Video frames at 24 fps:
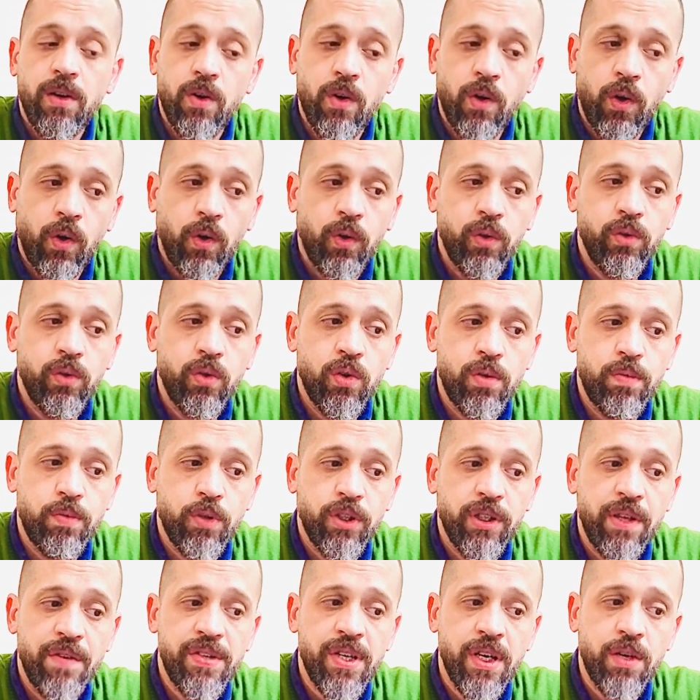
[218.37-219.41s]
اقعد
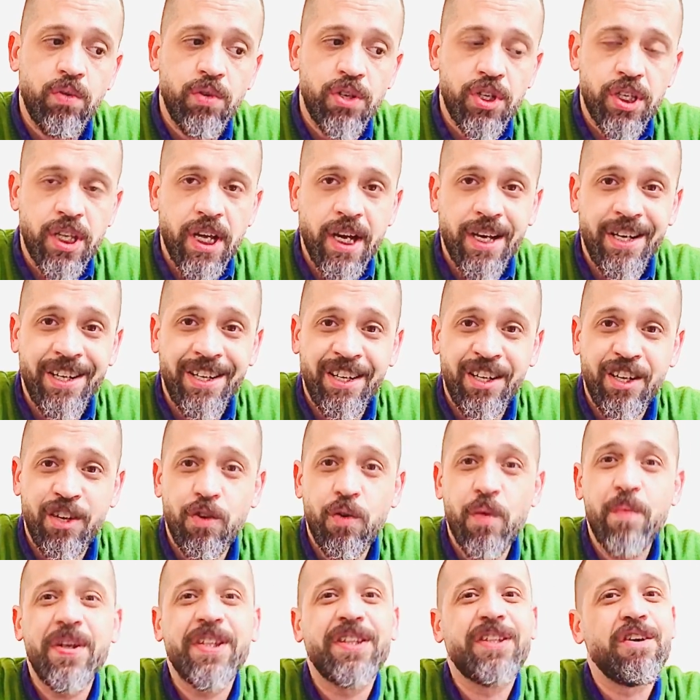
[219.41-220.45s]
اربط نفسك واشتغل
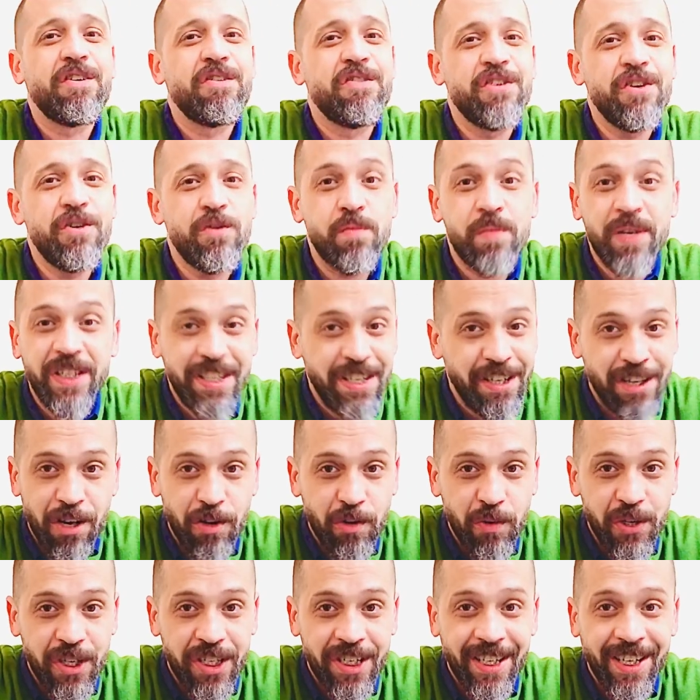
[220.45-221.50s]
وبالتوفيق وما
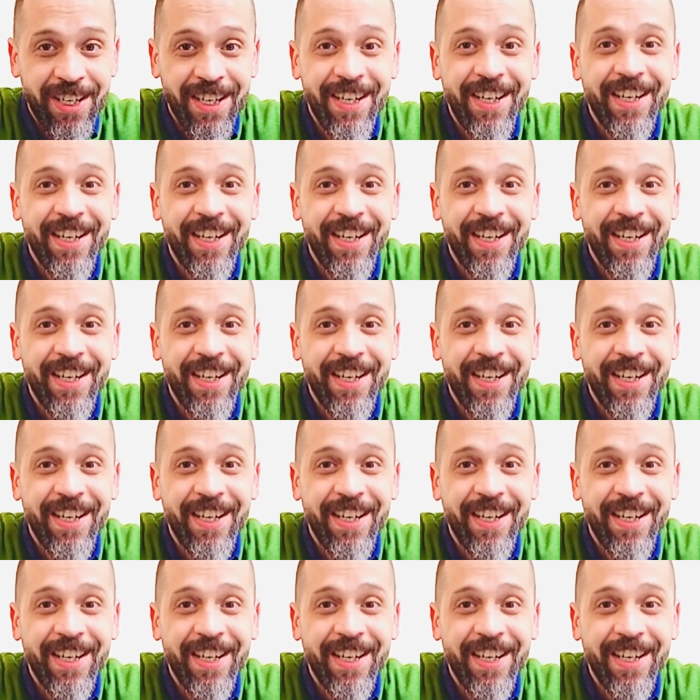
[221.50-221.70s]
تقلقوش